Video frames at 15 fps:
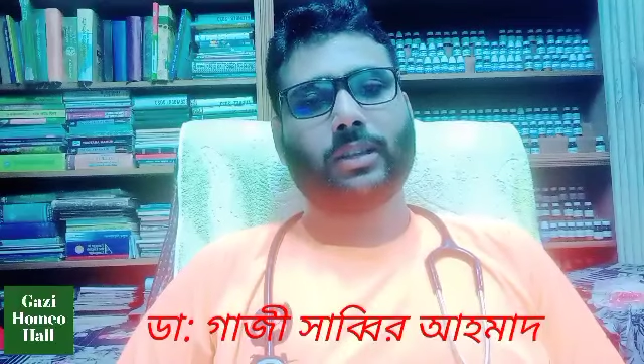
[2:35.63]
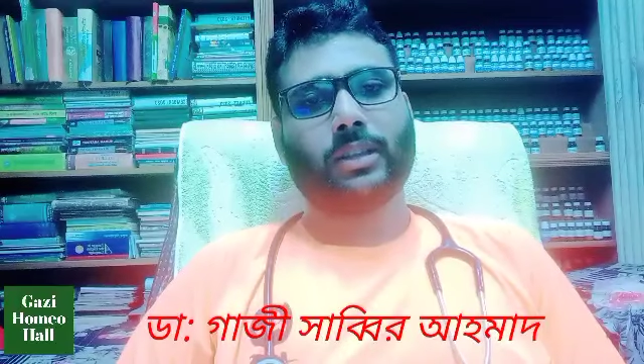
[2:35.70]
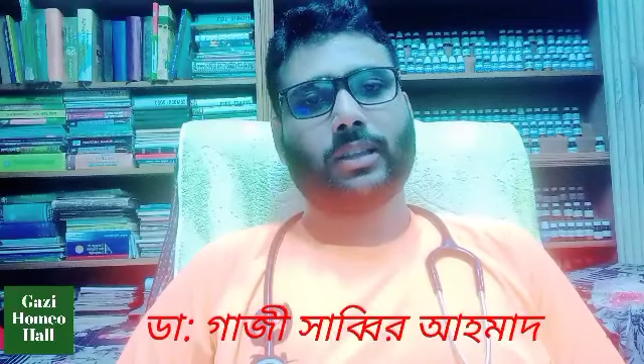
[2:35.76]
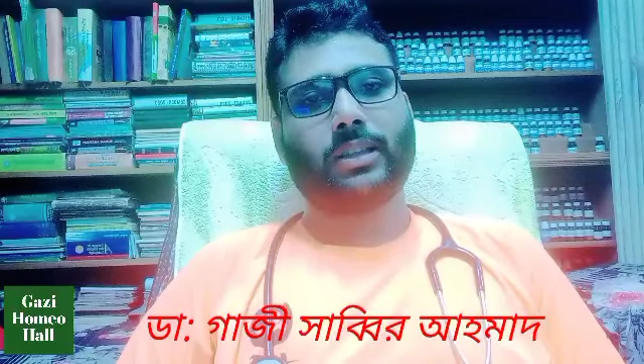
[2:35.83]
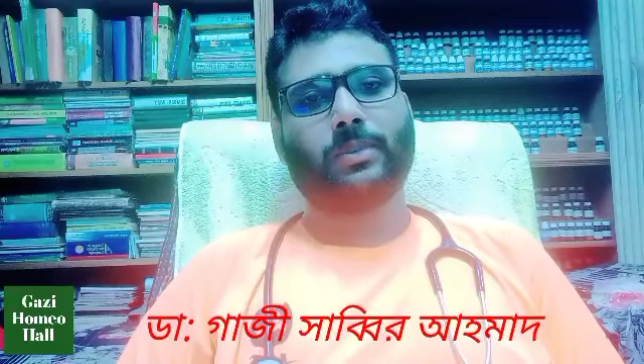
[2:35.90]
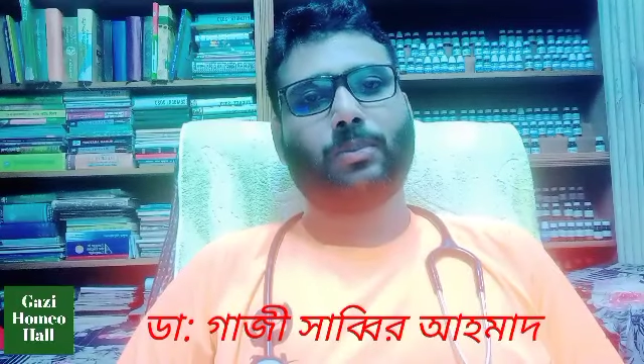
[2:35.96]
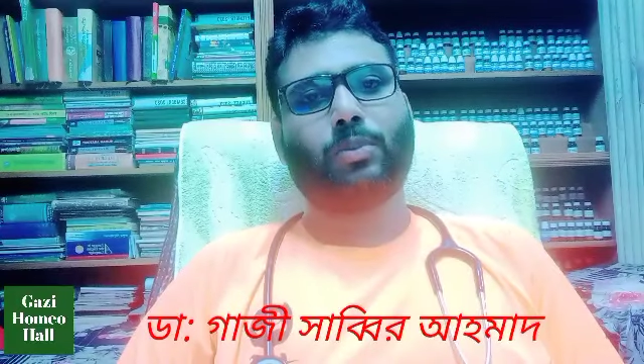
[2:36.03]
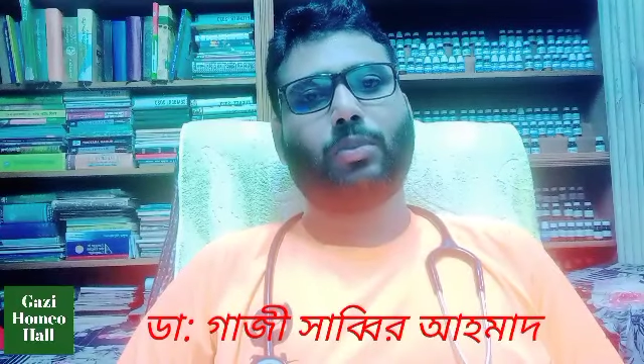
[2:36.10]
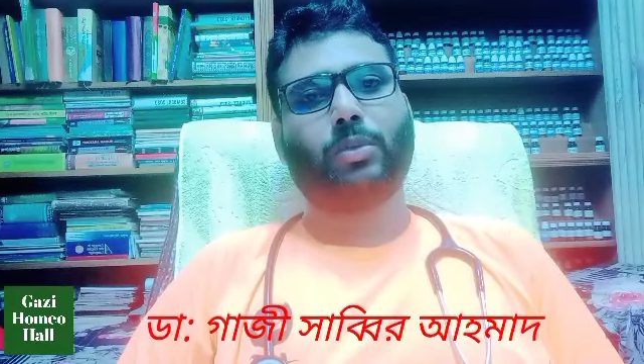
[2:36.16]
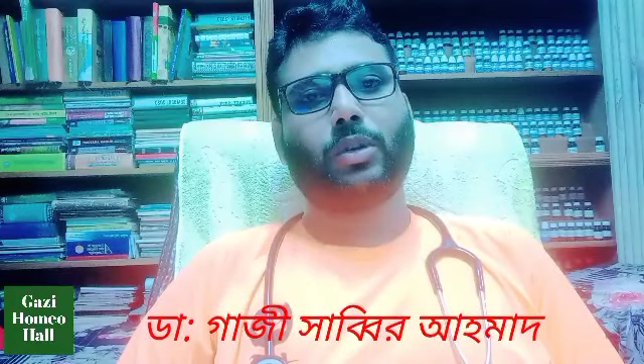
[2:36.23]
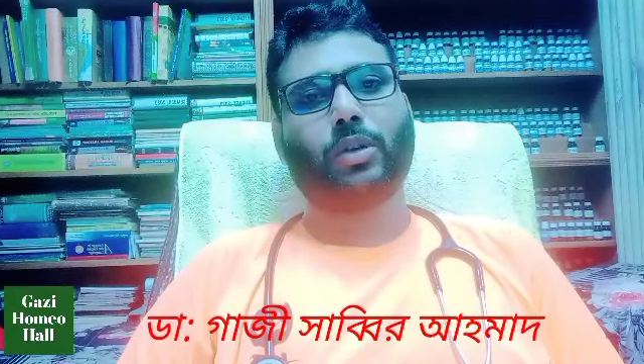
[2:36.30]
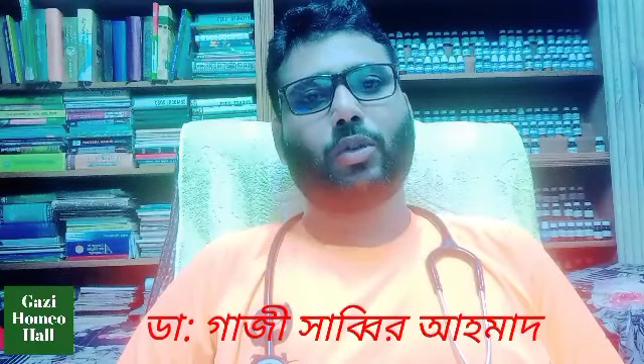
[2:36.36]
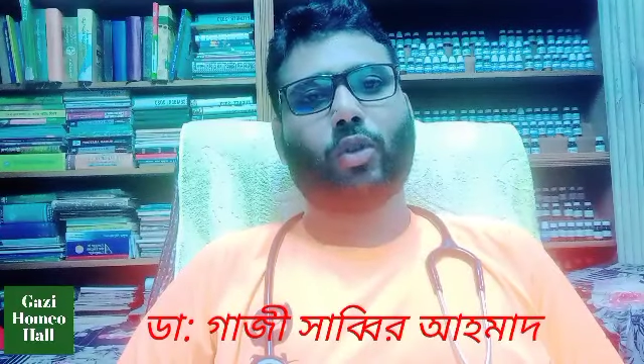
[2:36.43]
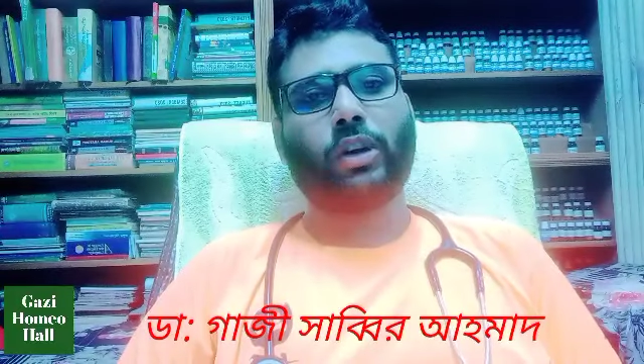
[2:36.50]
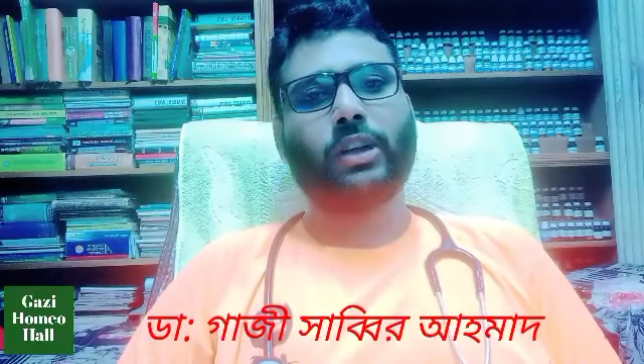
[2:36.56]
তাদের
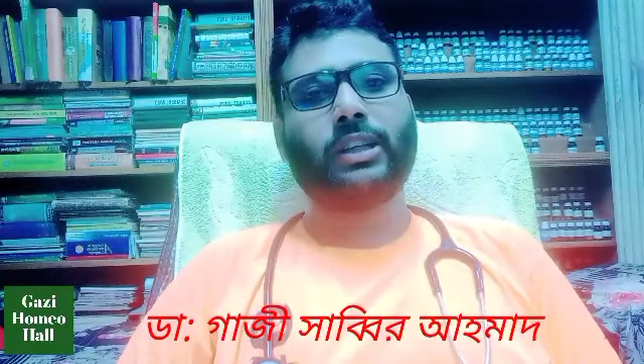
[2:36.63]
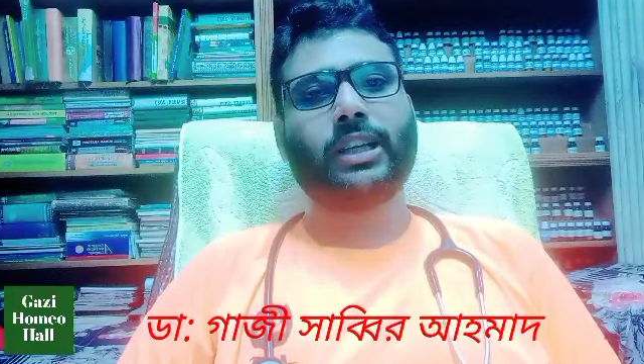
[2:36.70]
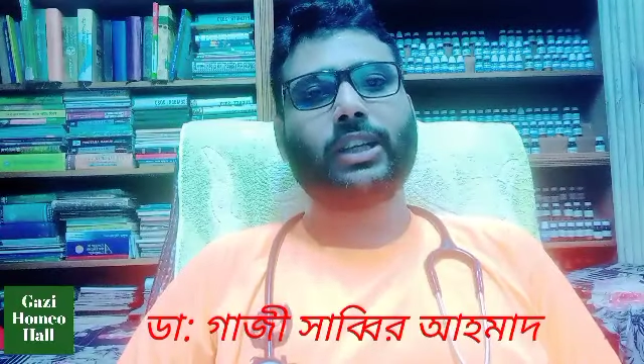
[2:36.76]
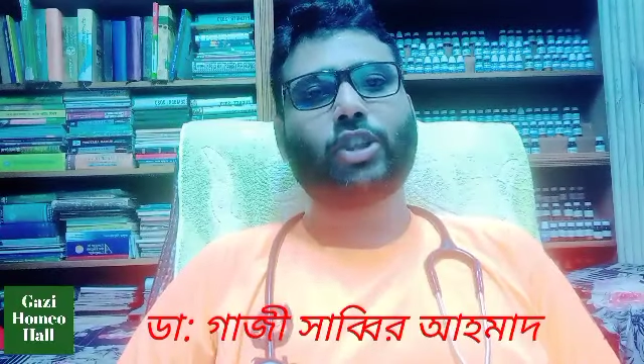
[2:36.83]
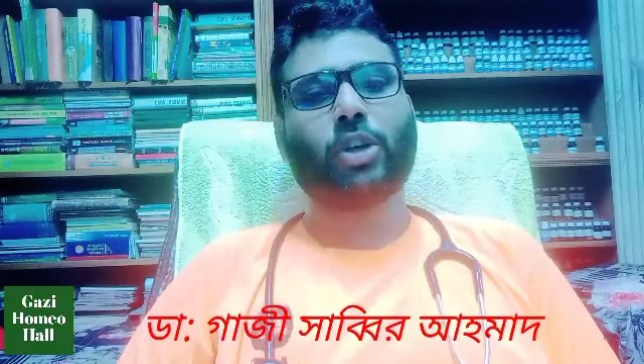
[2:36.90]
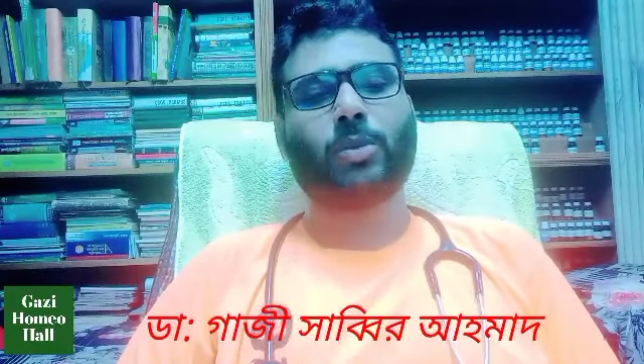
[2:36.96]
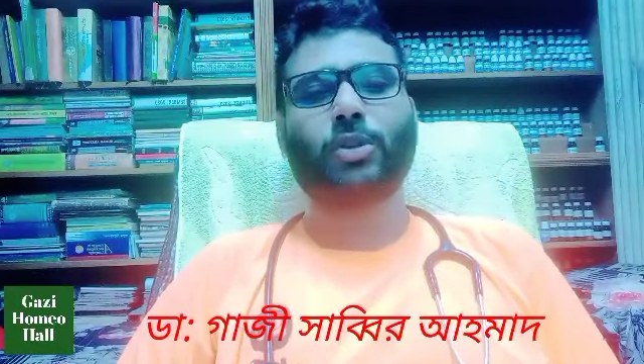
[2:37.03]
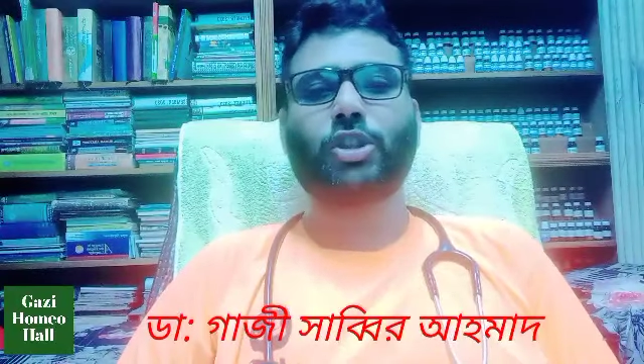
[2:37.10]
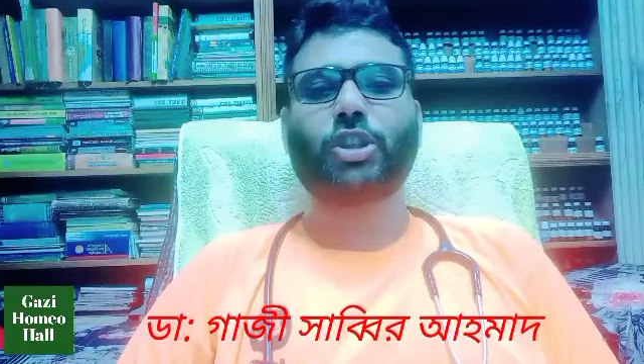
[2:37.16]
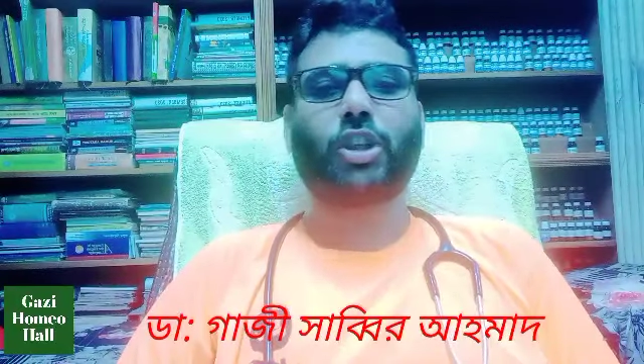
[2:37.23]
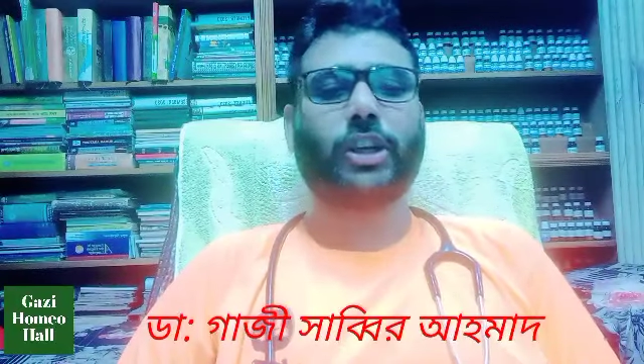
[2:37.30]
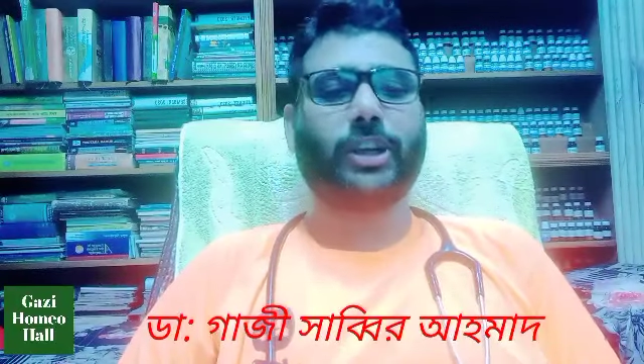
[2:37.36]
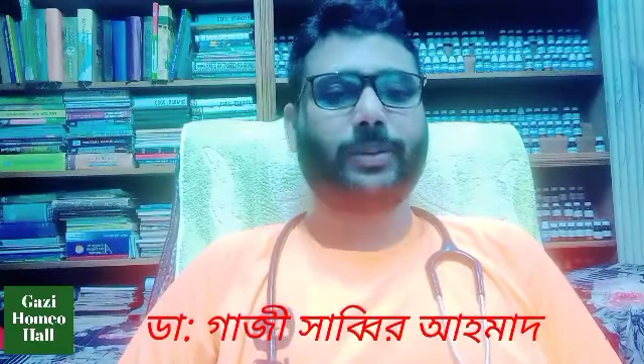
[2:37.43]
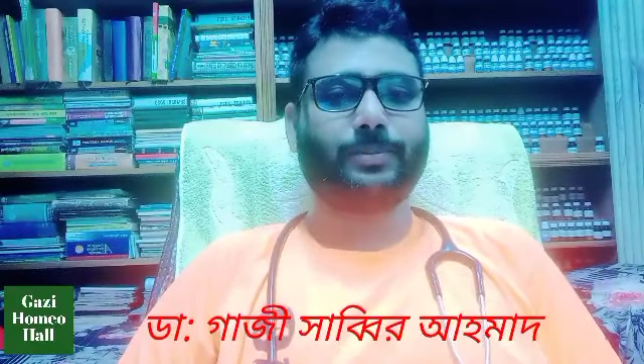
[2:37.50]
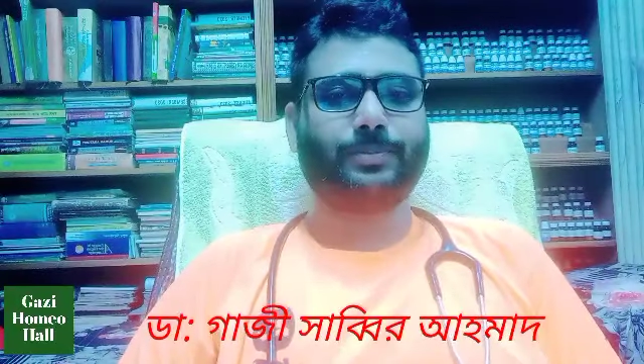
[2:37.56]
কণ্ঠে সমস্যা
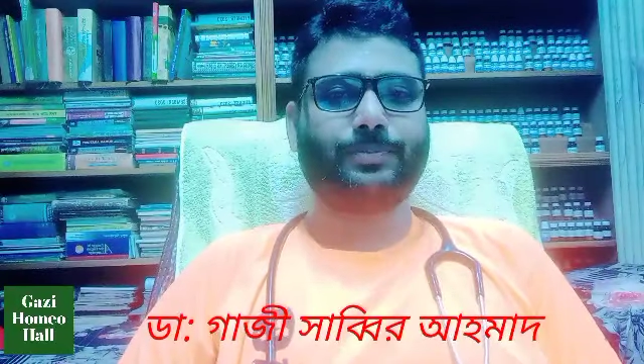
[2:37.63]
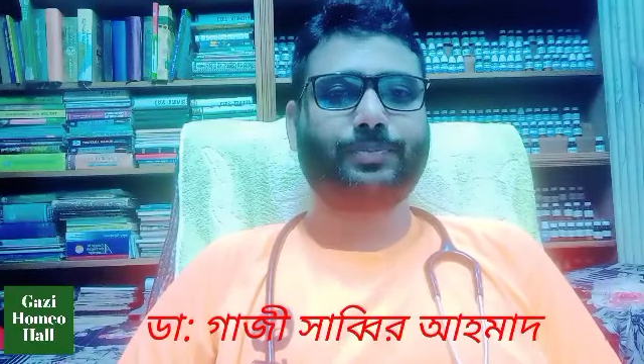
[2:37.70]
হয়